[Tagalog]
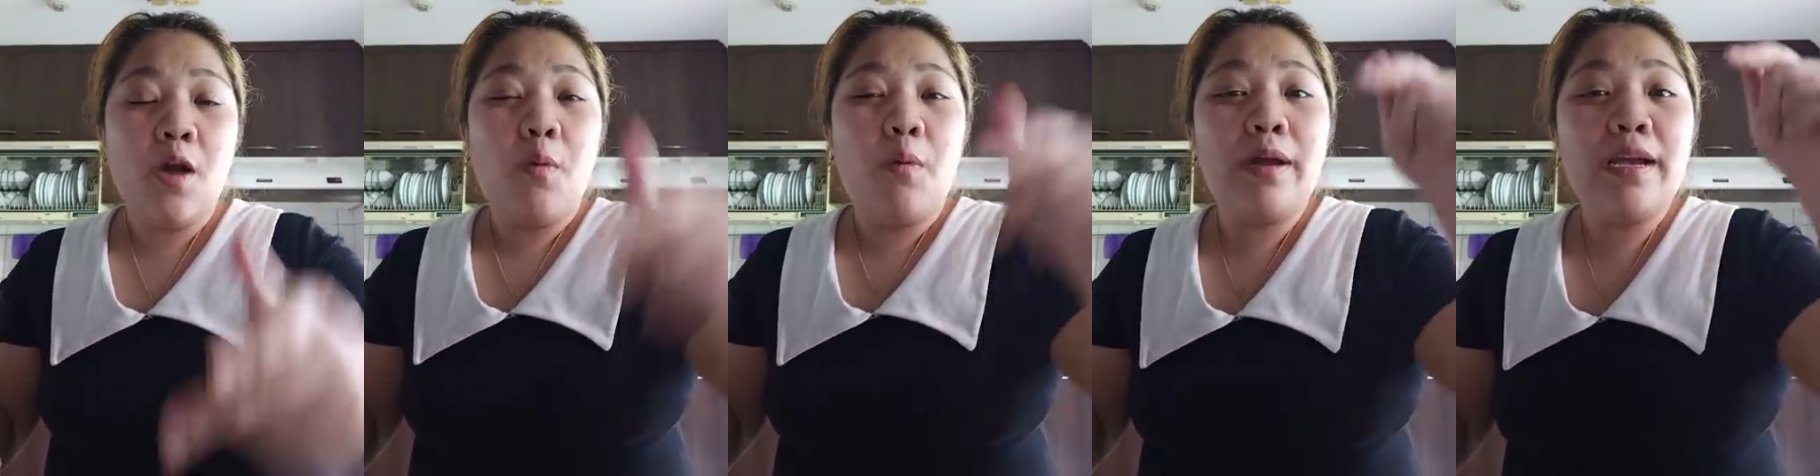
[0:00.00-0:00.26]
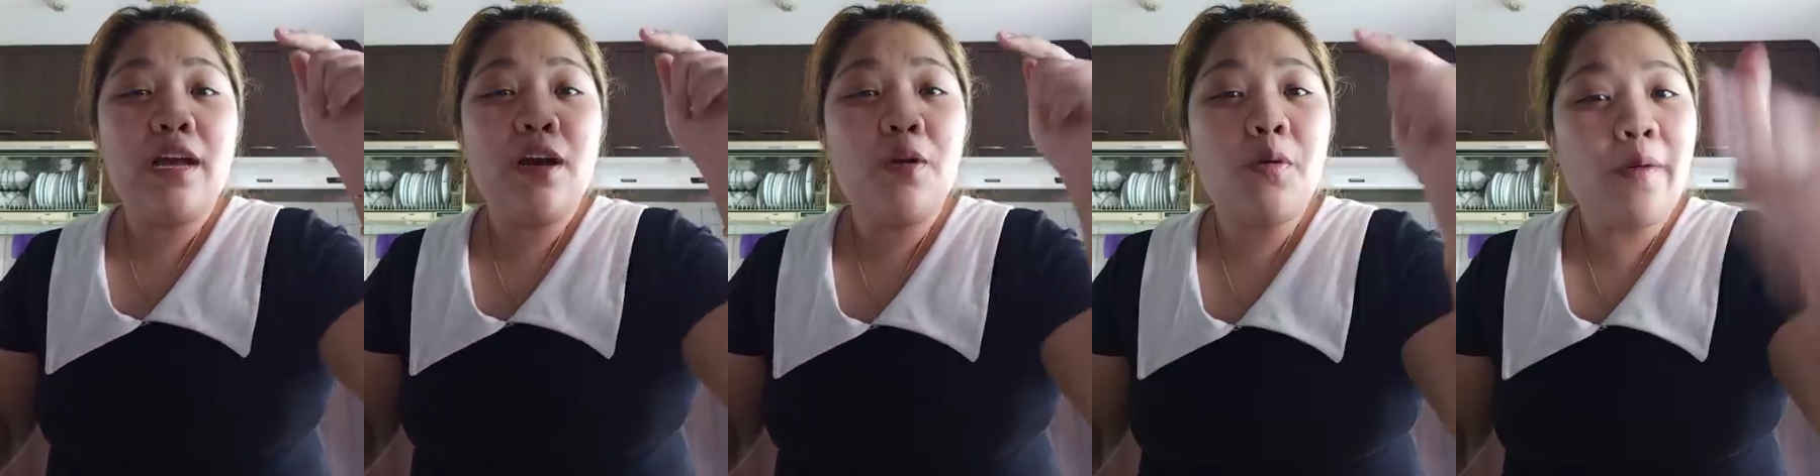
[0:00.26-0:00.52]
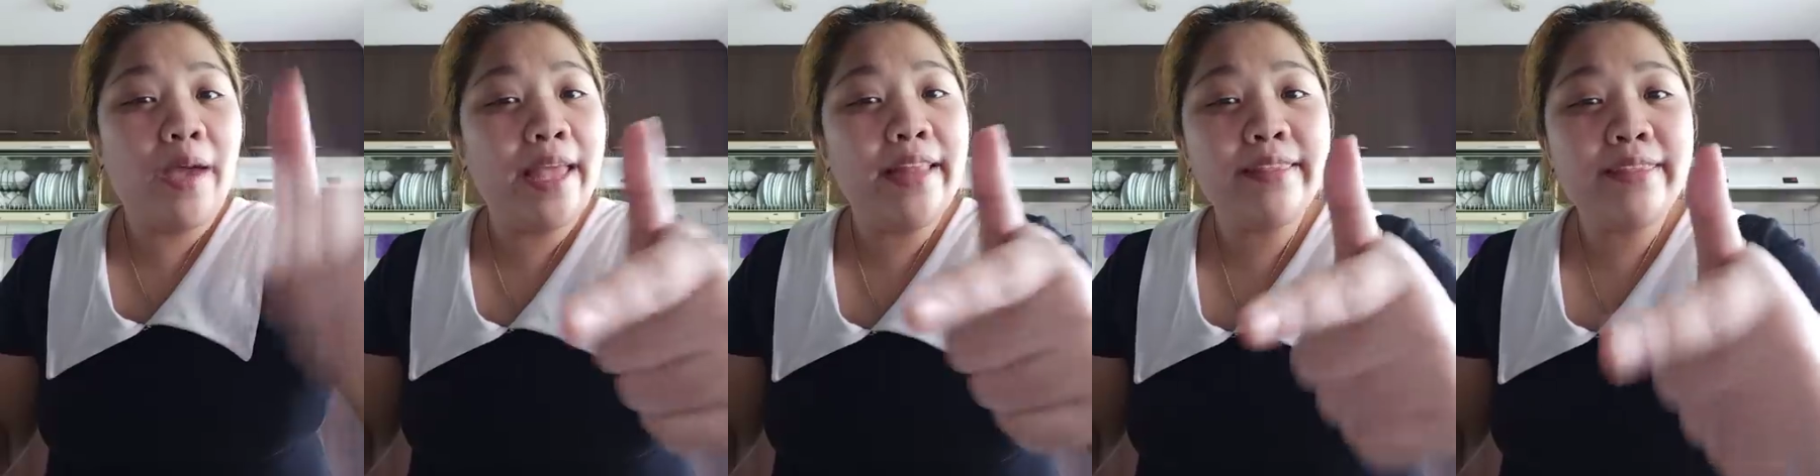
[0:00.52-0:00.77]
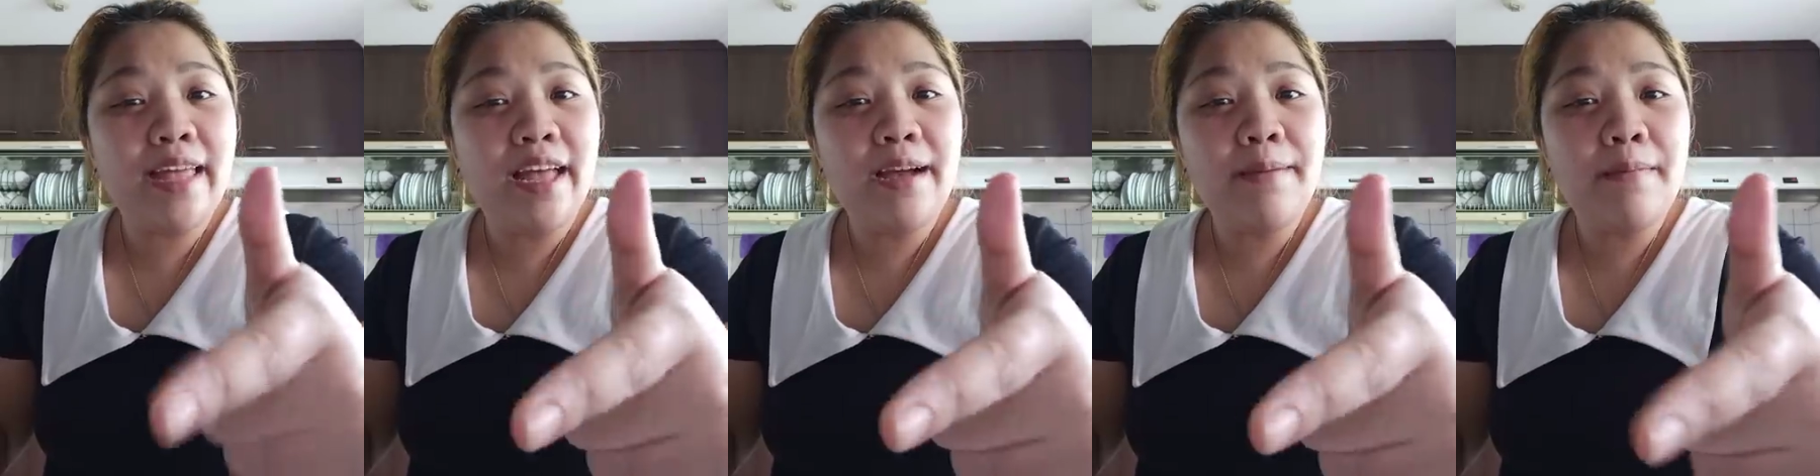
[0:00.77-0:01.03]
walang
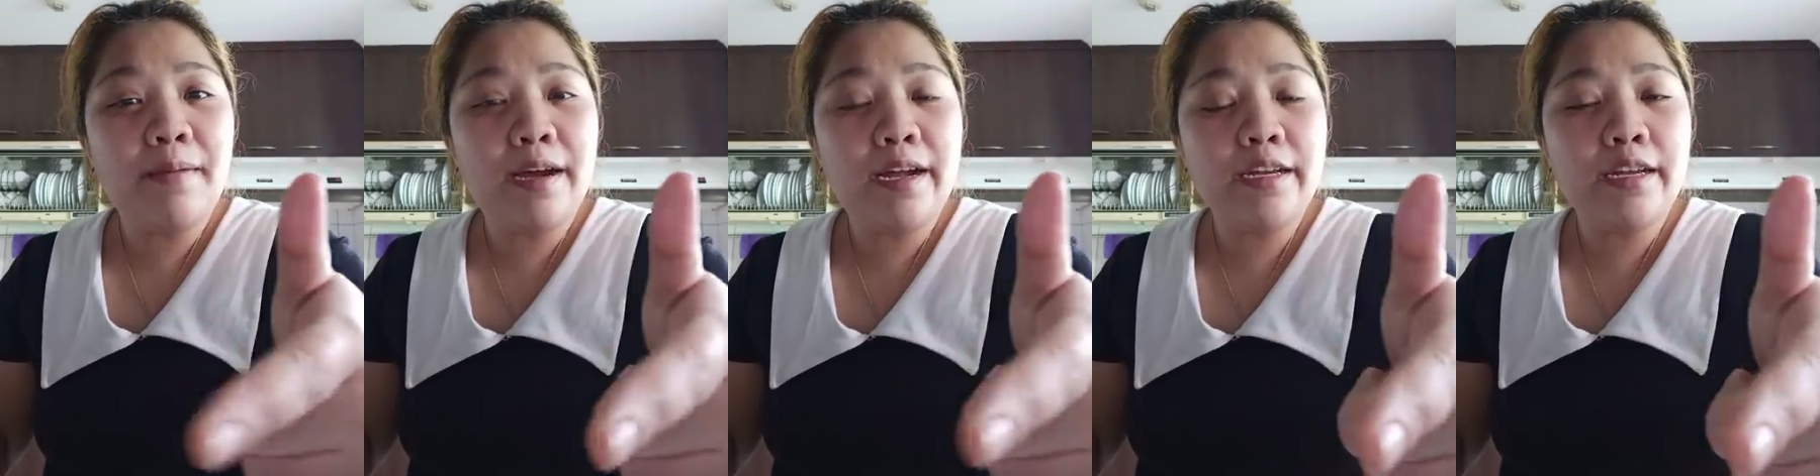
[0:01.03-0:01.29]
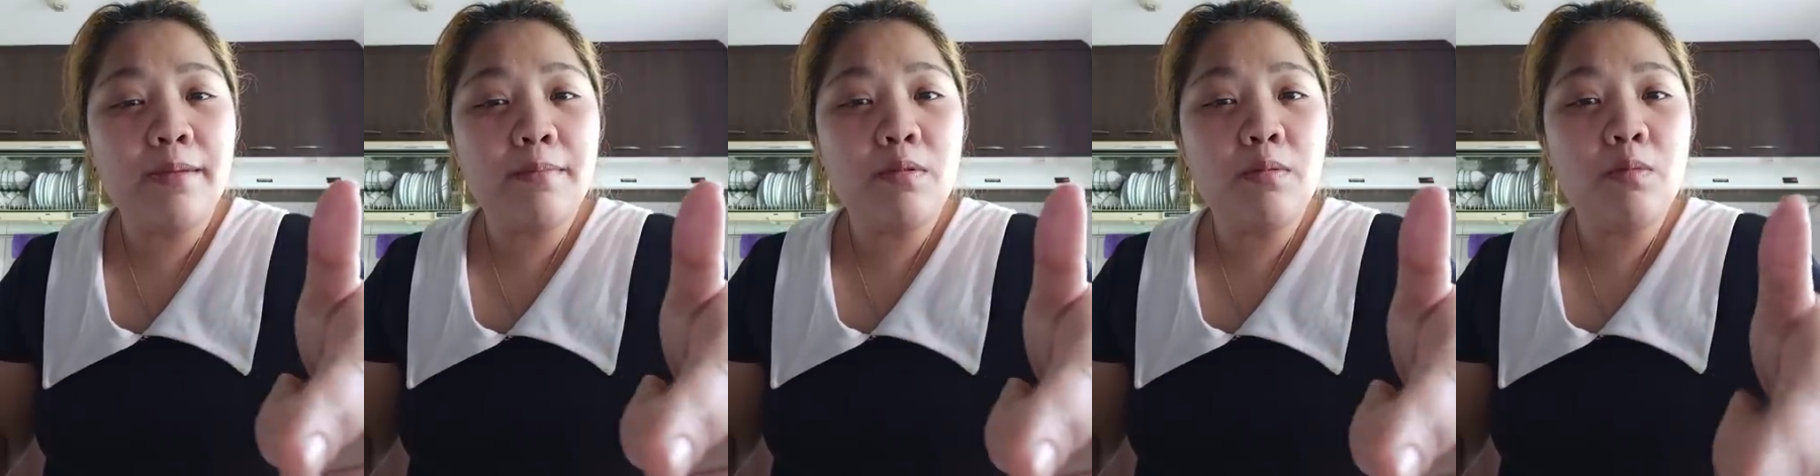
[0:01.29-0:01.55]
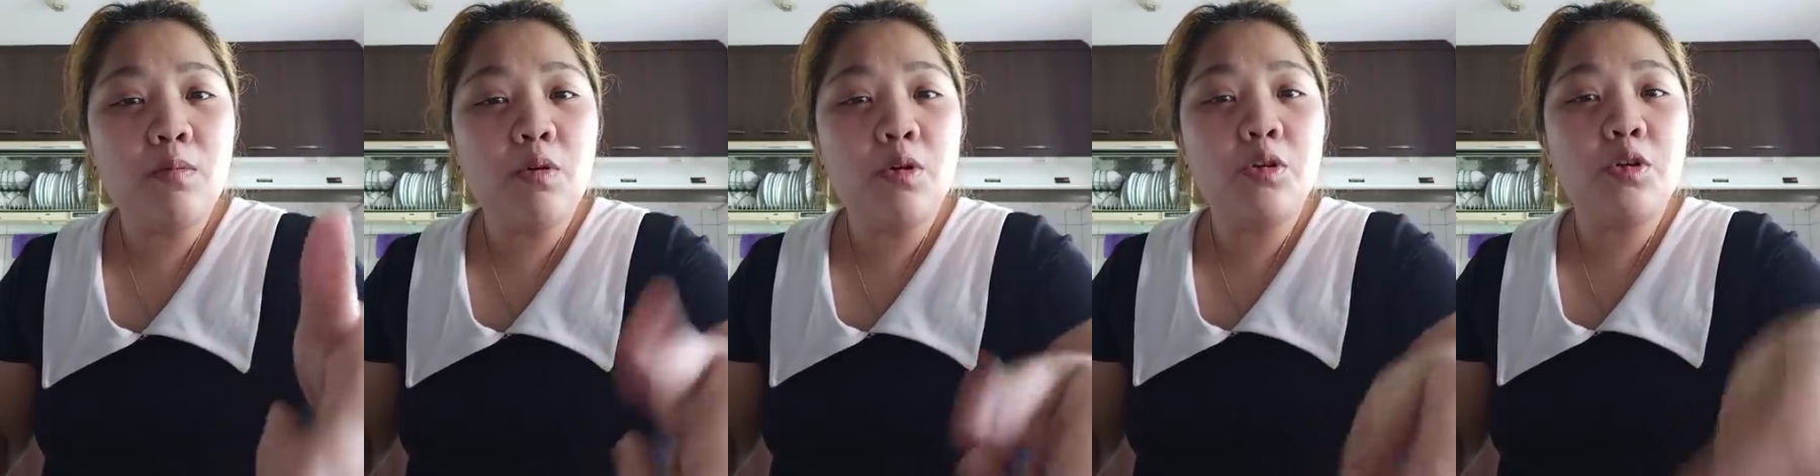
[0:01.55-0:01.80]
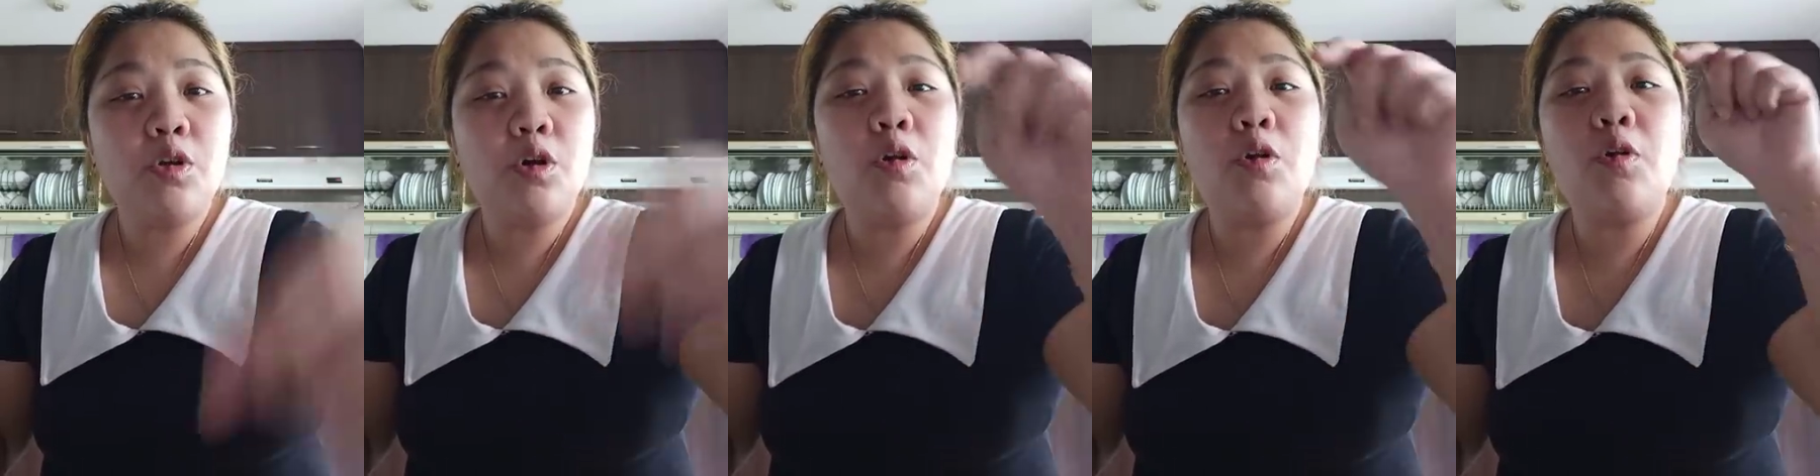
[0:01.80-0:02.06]
kwenta ang mga
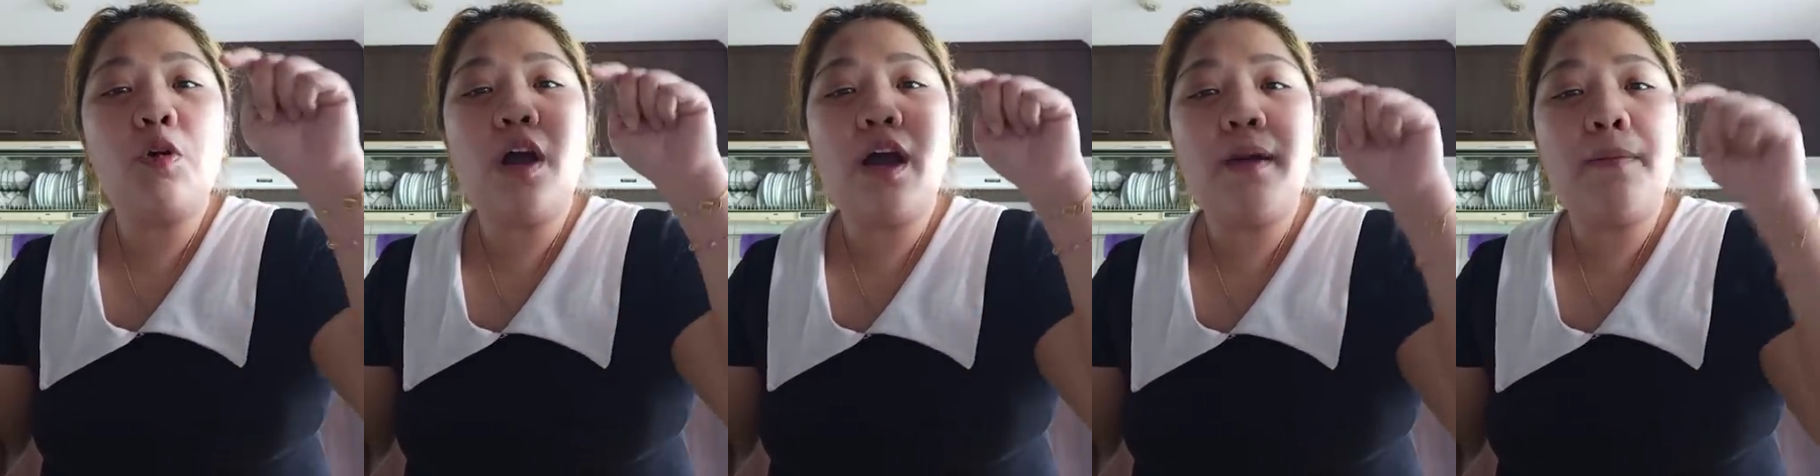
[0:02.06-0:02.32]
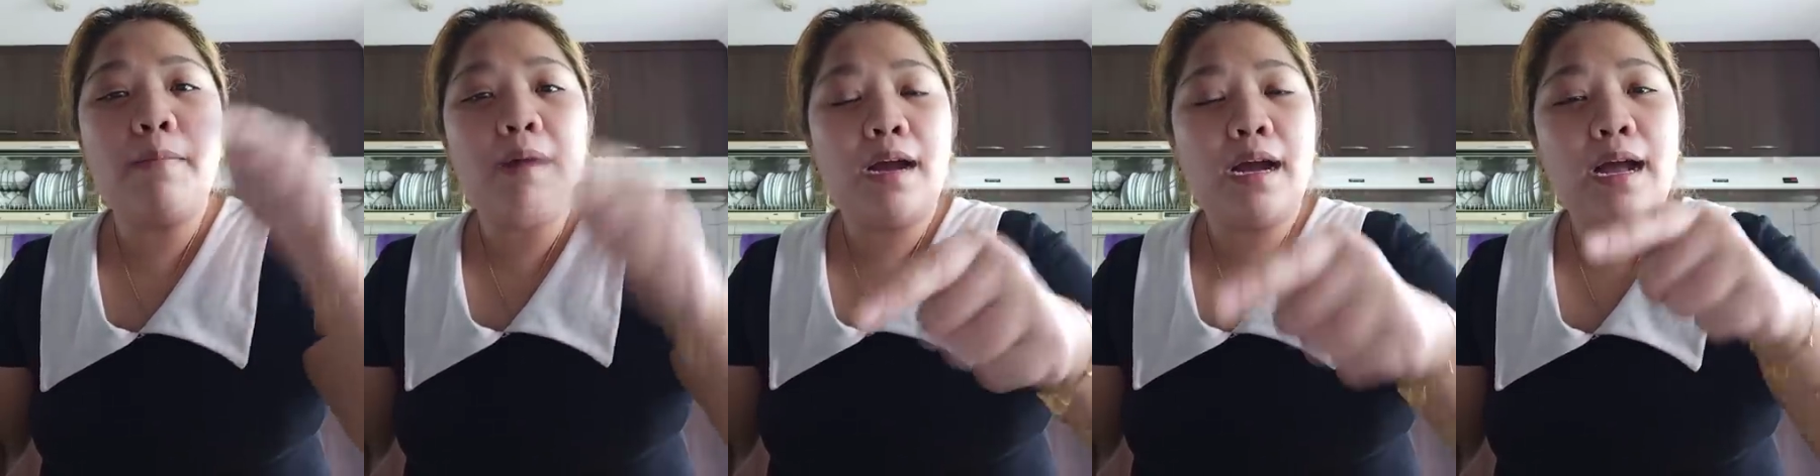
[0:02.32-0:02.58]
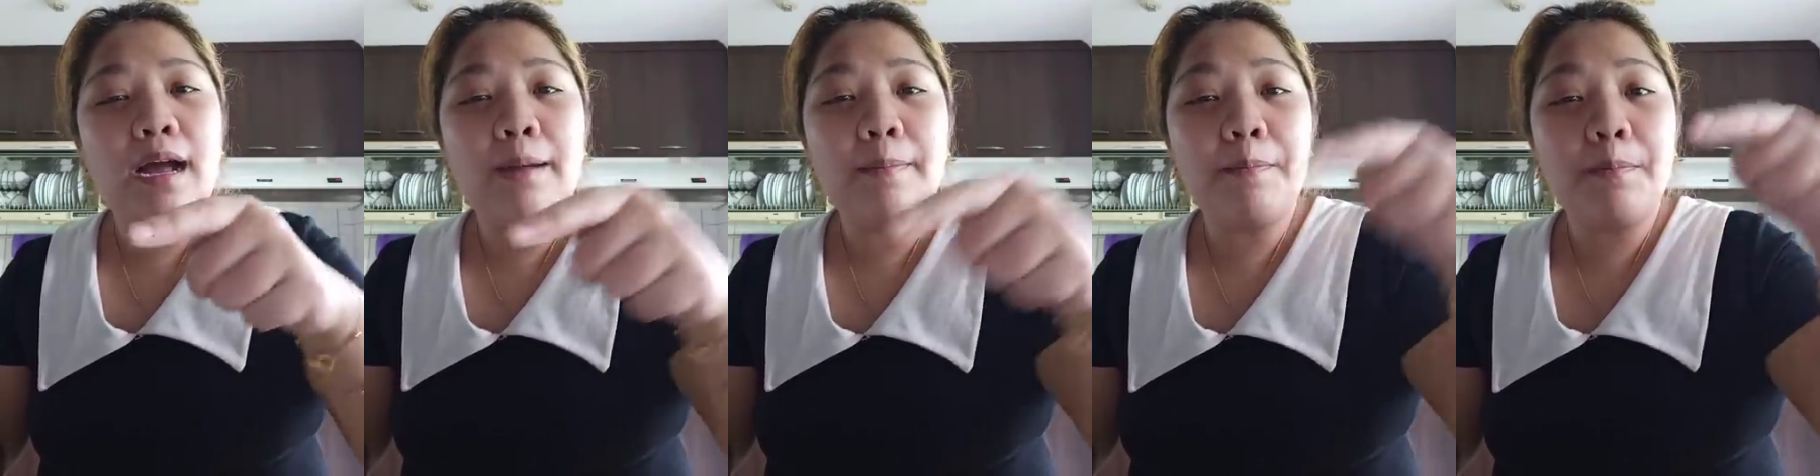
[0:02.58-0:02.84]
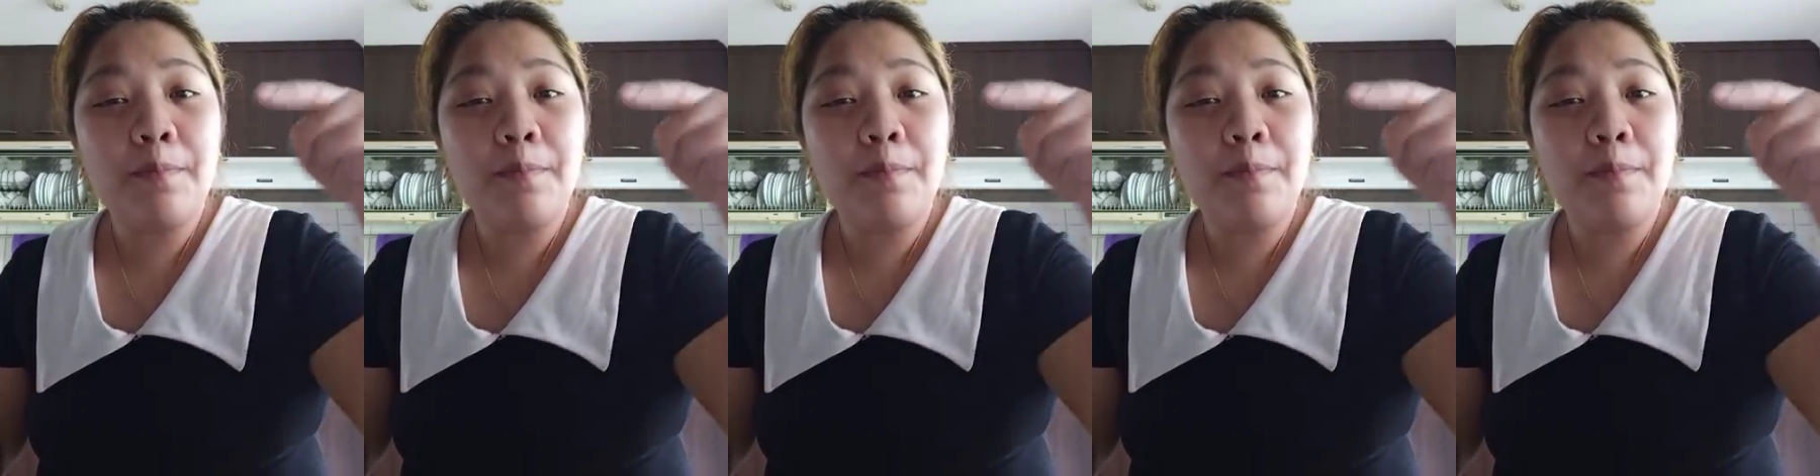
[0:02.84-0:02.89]
namumuno ko, ang mga